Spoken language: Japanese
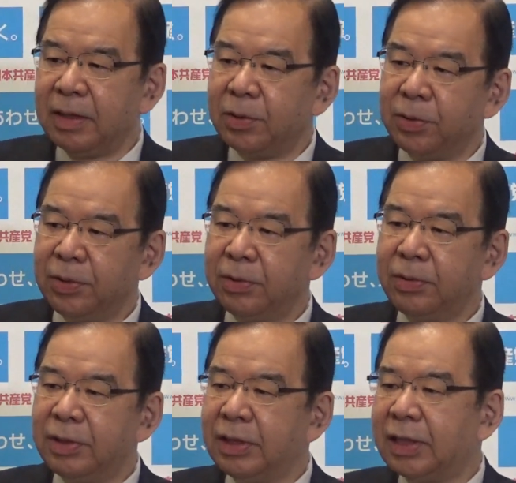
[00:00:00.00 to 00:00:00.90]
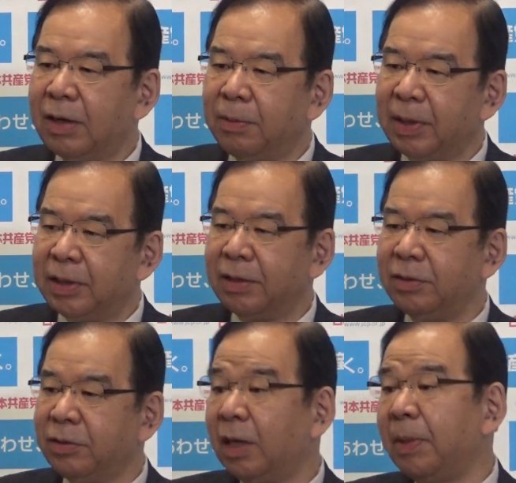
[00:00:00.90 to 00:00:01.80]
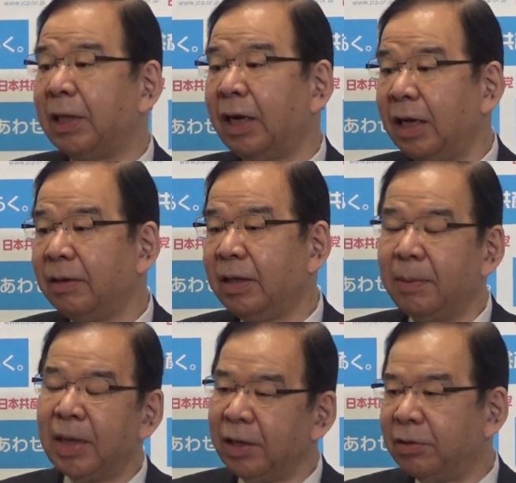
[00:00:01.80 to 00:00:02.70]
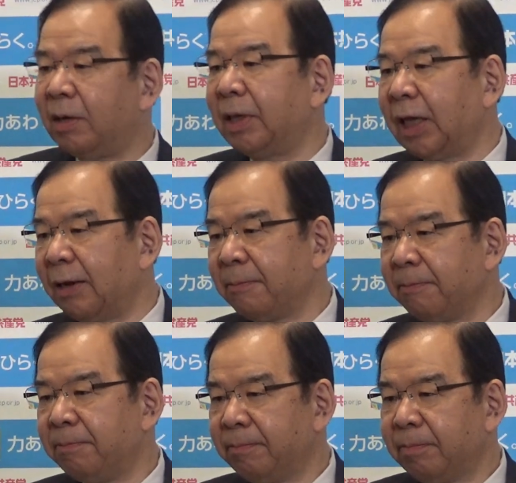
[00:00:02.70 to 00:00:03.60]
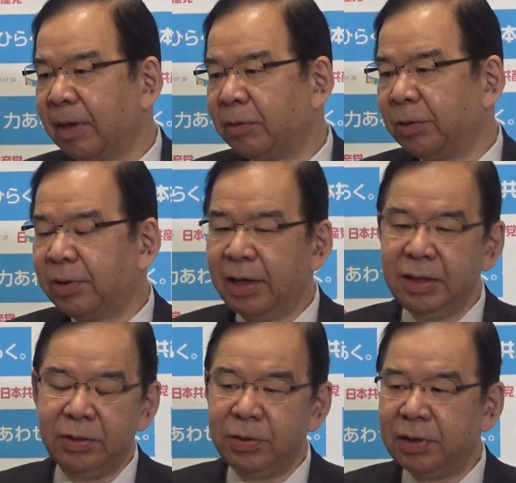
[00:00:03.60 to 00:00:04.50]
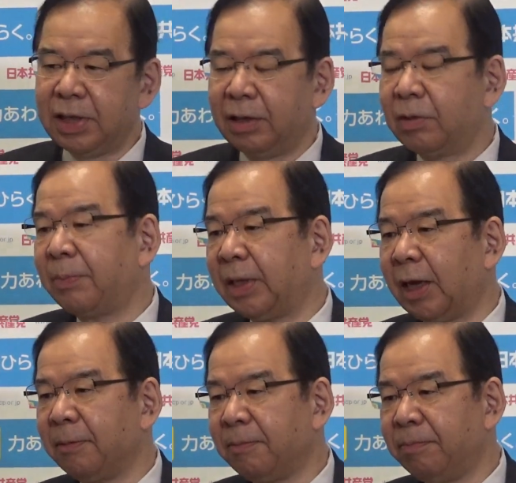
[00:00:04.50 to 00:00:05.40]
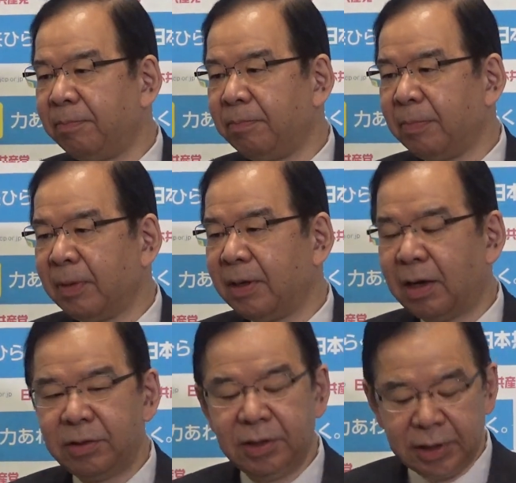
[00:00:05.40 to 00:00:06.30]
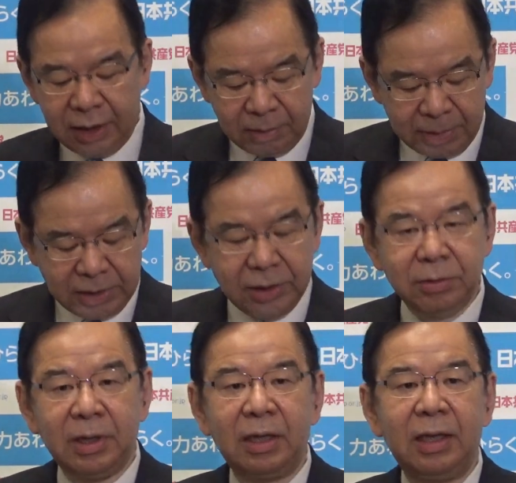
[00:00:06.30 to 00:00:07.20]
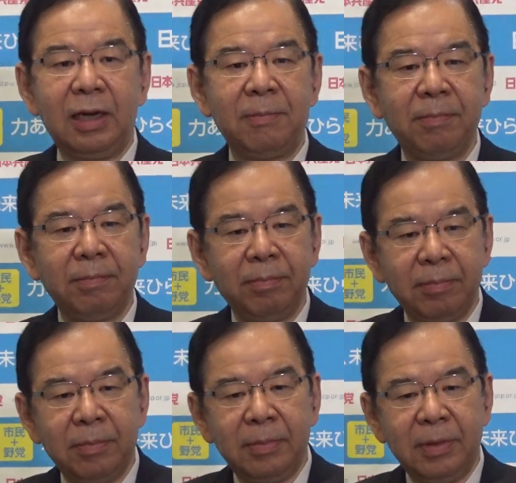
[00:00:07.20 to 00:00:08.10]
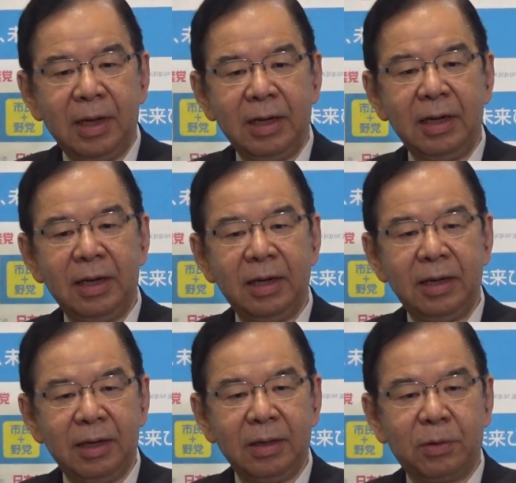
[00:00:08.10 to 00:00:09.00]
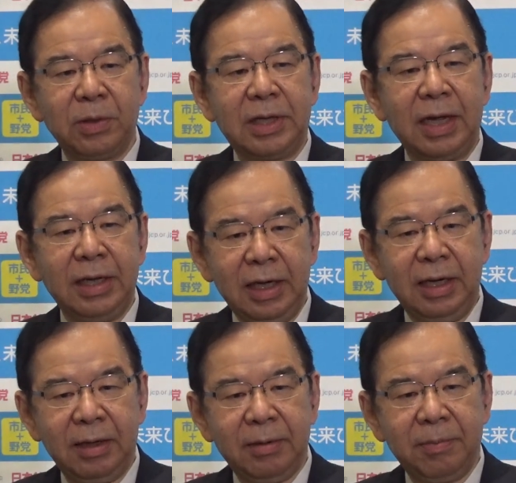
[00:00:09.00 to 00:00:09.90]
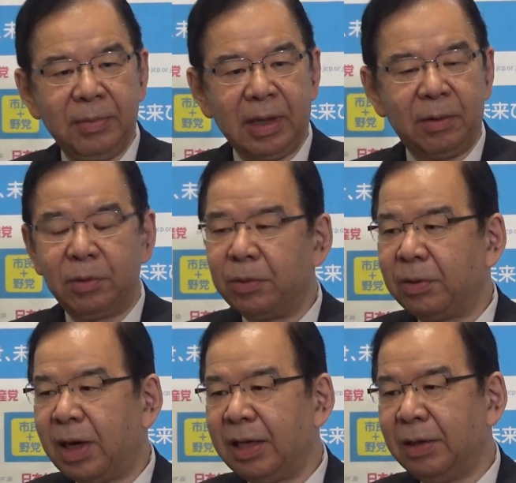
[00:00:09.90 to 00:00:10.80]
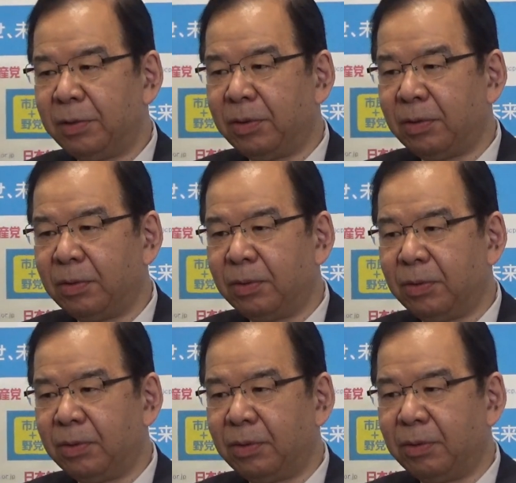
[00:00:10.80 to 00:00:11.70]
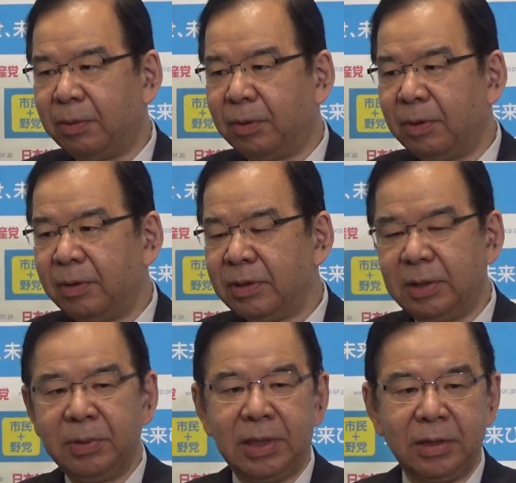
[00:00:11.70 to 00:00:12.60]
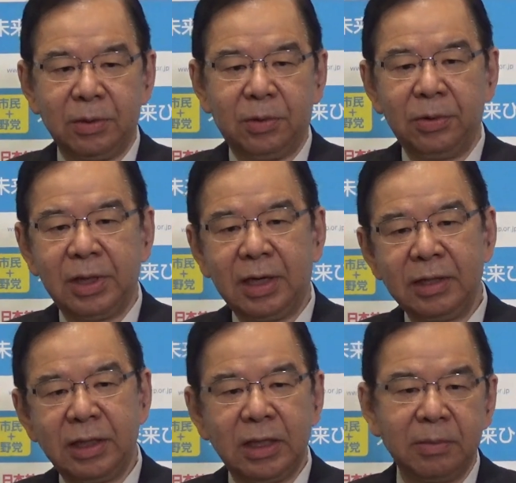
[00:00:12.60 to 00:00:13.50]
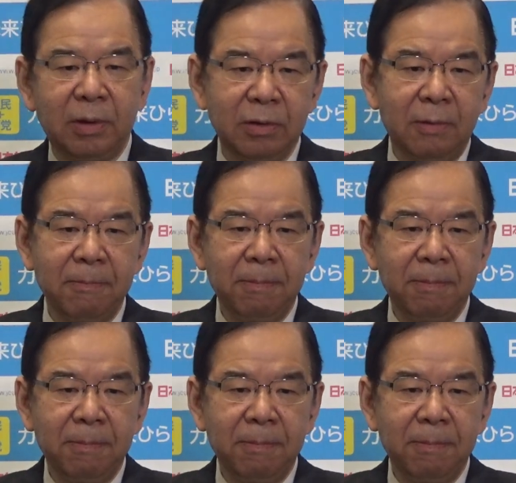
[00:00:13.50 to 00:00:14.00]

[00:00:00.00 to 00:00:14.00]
そういう実態を全く歪めてねデマで歪めて不当な印象操作で歪めて学術会議のバッシングをやってでこの際にあのこの会議を自分たちの御用機関にしてしまおうと